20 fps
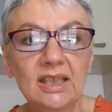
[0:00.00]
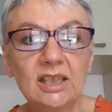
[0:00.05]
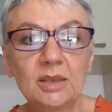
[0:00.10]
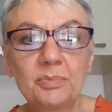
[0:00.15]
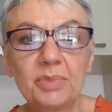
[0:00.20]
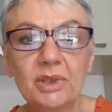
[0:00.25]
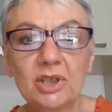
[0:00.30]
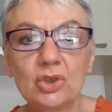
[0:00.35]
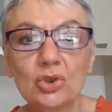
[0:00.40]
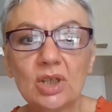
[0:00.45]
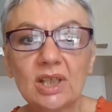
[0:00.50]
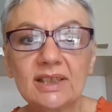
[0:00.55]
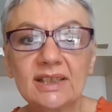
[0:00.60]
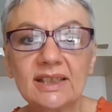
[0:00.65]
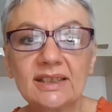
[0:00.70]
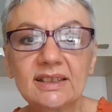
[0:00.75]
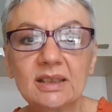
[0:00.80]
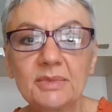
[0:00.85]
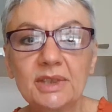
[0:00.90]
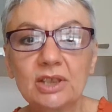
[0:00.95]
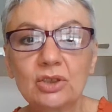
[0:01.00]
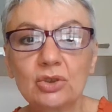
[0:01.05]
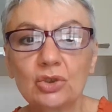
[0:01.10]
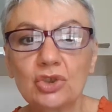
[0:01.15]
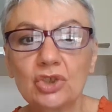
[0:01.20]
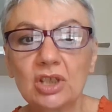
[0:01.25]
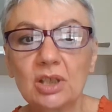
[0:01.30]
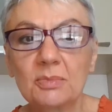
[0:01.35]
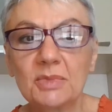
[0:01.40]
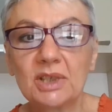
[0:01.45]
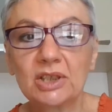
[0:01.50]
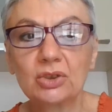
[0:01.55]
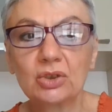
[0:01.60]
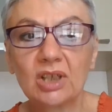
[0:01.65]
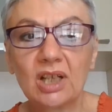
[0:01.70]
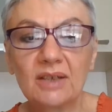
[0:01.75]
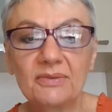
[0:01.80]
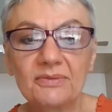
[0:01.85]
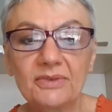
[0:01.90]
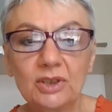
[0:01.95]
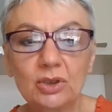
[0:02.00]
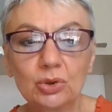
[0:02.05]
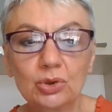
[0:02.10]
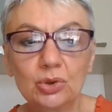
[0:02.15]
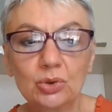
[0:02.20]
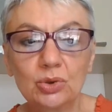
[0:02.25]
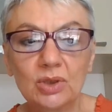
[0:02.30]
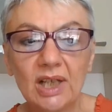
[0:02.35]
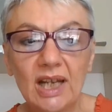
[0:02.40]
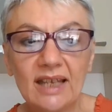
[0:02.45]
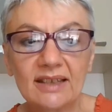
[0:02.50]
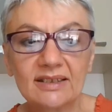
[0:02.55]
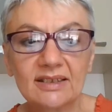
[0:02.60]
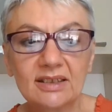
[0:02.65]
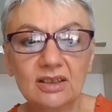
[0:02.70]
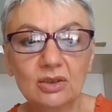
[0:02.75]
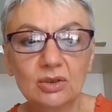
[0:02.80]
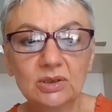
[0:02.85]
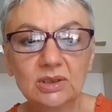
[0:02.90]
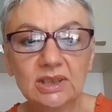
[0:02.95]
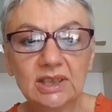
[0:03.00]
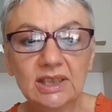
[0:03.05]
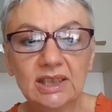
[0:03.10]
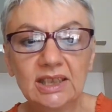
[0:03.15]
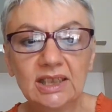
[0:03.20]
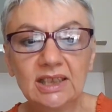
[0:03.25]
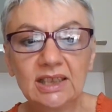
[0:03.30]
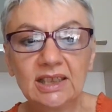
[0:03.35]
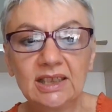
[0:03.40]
Il peggior adattamento cinematografico di un classico